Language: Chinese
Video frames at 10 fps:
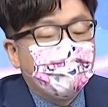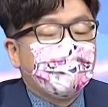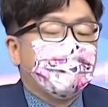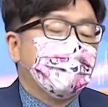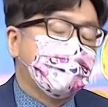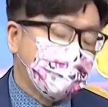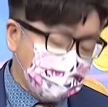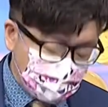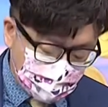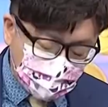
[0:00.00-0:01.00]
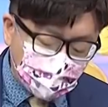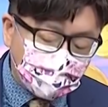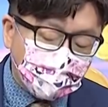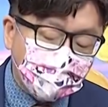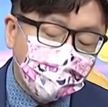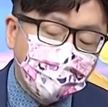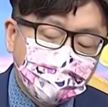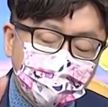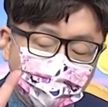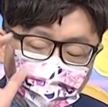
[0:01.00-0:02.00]
意几件事情，就是赚钱效应
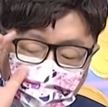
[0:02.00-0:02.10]
是什么？